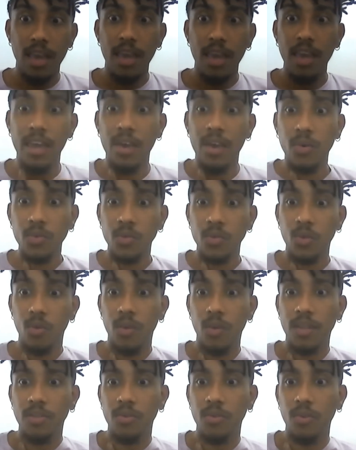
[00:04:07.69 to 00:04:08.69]
Eu sou
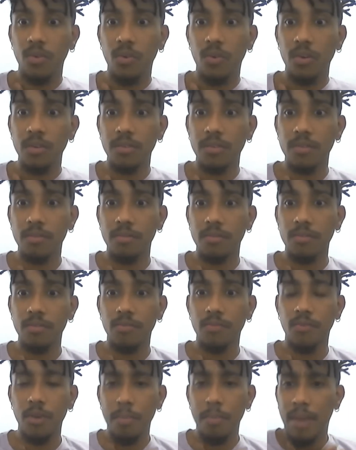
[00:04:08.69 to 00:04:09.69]
um ator
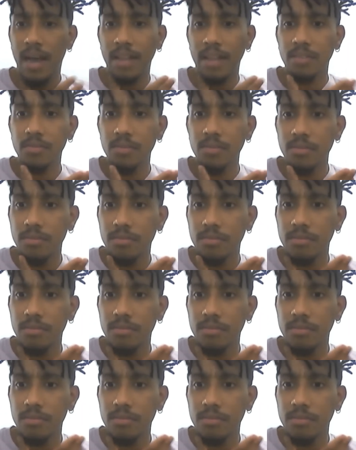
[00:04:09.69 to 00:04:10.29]
formado